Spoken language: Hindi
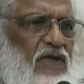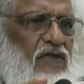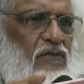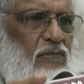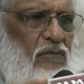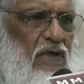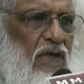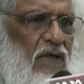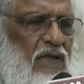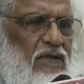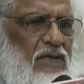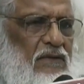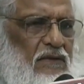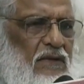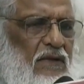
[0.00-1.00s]
किस्म का
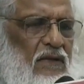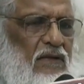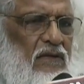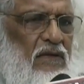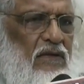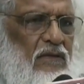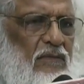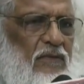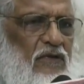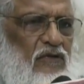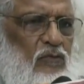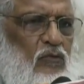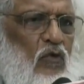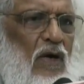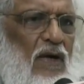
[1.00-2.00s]
एक
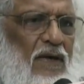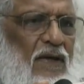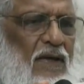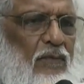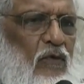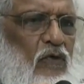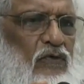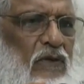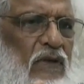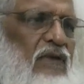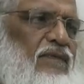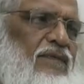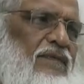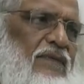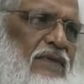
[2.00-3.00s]
मजमू है
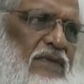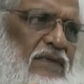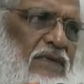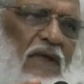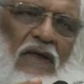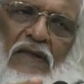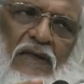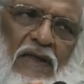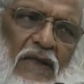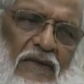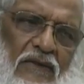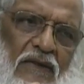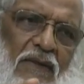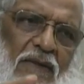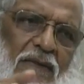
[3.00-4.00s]
मुख्तलिफ
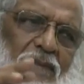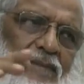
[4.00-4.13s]
तख्लीक़ात का